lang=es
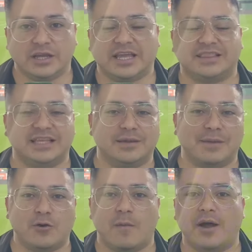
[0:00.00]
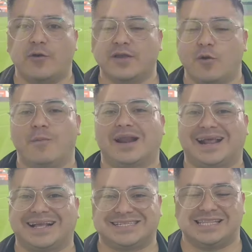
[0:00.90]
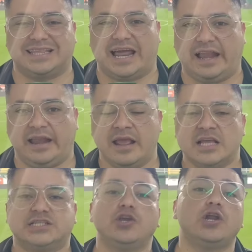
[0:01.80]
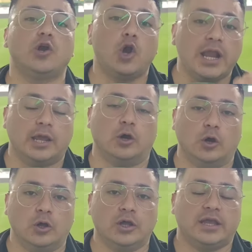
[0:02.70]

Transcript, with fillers: que tiene mano a mano ahí con Barraca Central. Señores, los leo.